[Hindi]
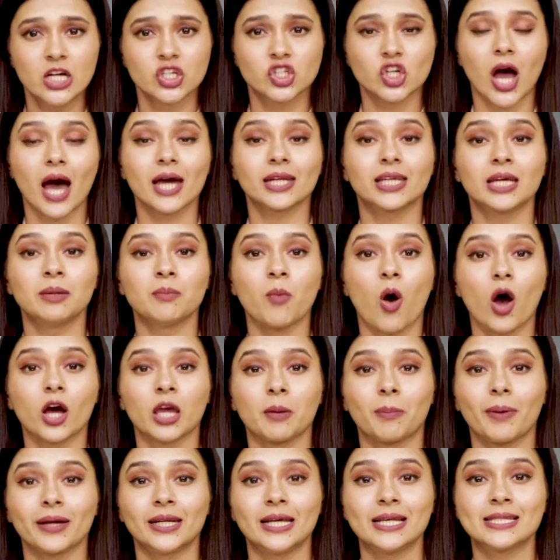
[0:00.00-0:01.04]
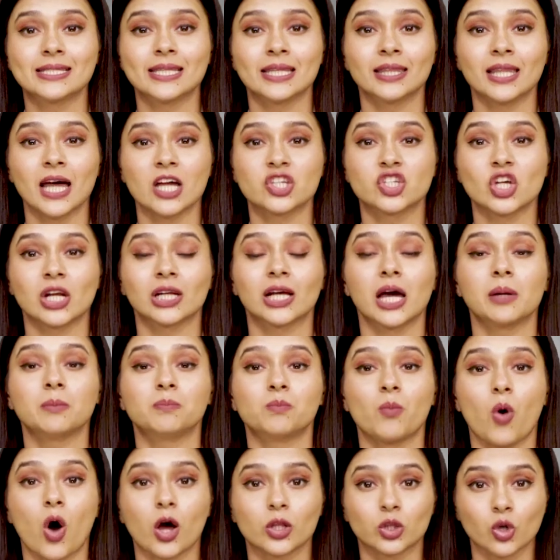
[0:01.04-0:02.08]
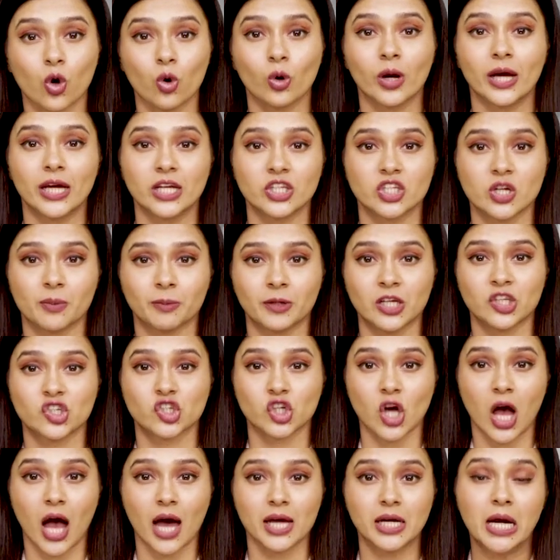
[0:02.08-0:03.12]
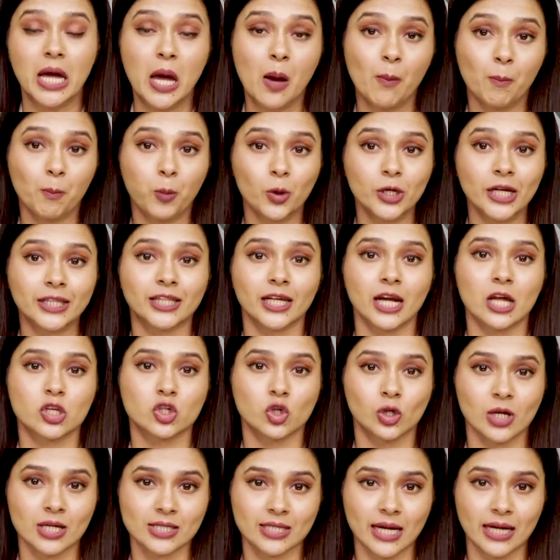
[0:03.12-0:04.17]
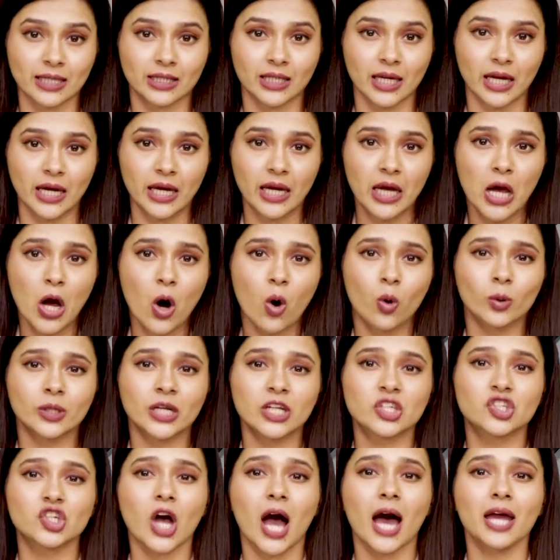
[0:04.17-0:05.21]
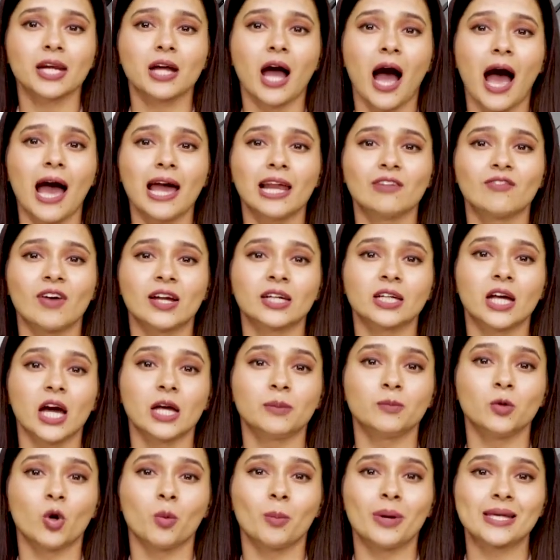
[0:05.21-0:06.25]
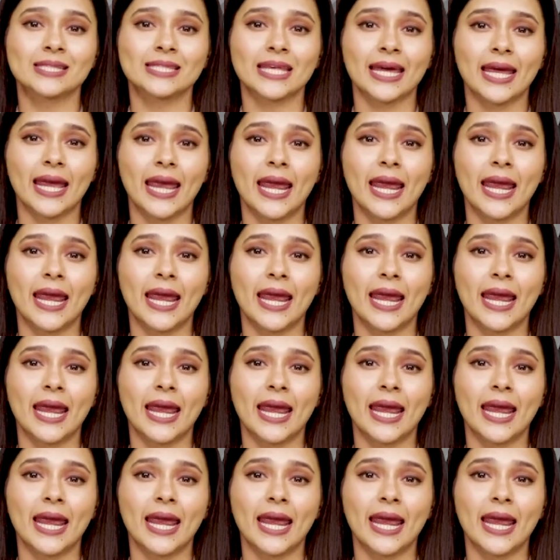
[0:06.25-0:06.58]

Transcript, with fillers: चार की मौके पर ही जिंदा जलकर मौत हो गई जबकि चार बुरी तरह झुलस गए थे उन्हीं चार घायल वन कर्मियों में से